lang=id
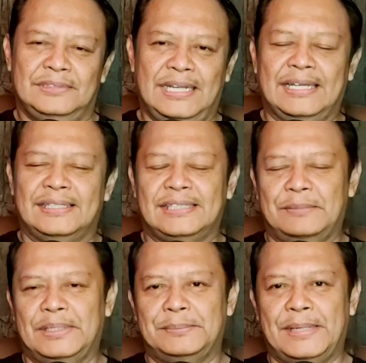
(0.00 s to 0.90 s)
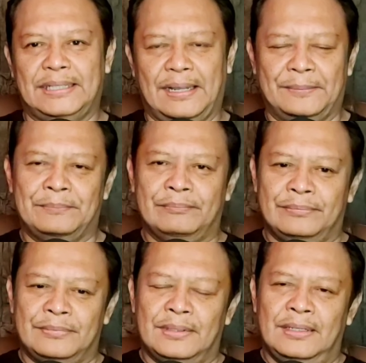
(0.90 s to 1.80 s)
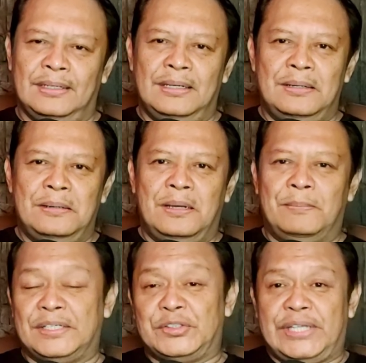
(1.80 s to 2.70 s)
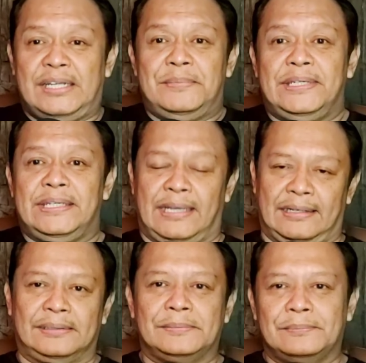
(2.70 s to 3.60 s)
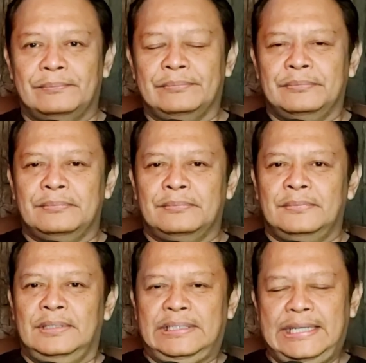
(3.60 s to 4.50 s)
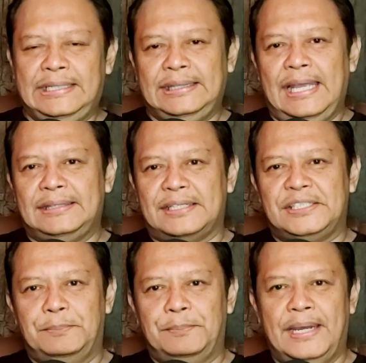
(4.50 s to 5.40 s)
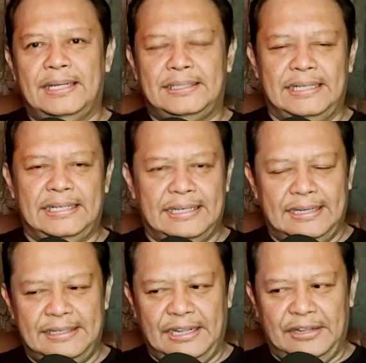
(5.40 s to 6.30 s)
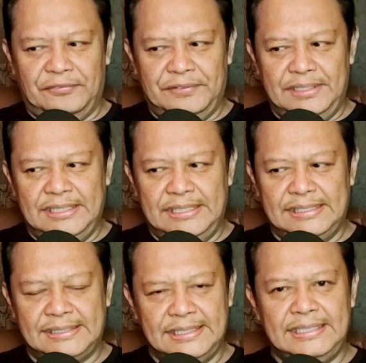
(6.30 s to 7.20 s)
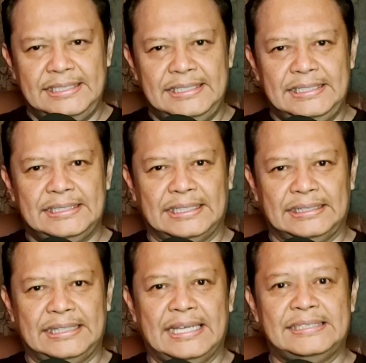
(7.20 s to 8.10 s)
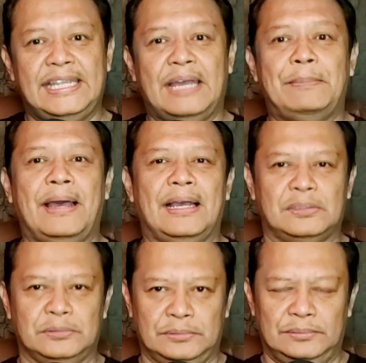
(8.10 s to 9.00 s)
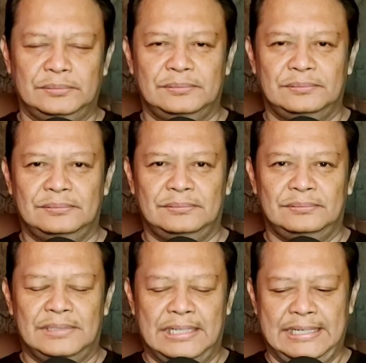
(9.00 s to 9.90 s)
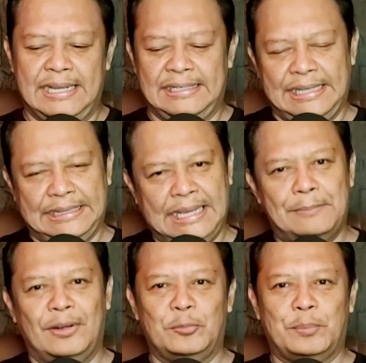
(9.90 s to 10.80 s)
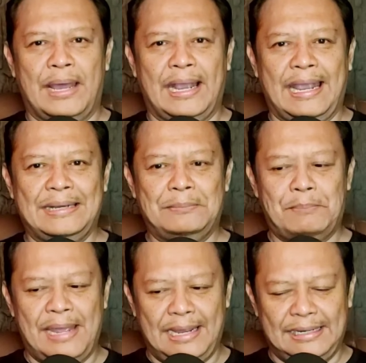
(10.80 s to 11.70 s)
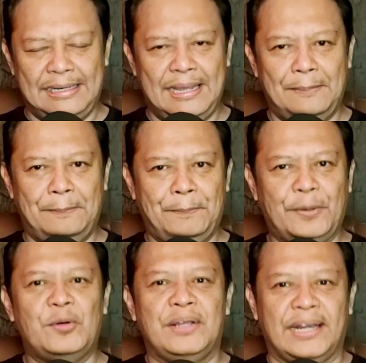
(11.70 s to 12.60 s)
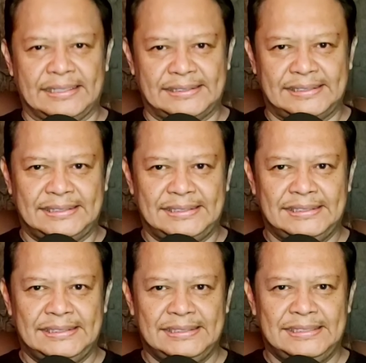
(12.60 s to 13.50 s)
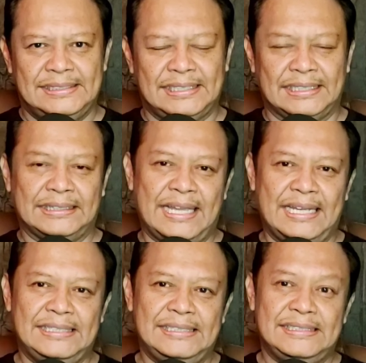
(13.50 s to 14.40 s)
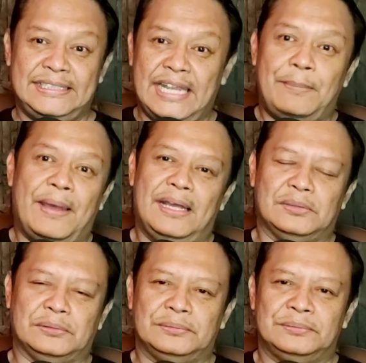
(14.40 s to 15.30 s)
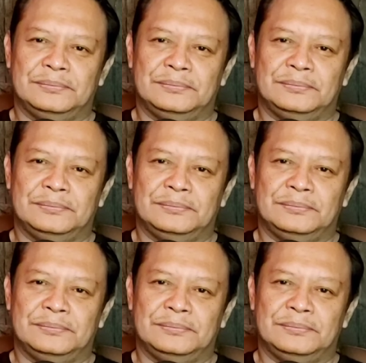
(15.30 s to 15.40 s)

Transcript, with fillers: Nah, sahabat Bahtera, maksud saya demikian. Kita terjebak dengan definisi tentang siapa aku. Dan kita melupakan makna progres tentang siapa aku.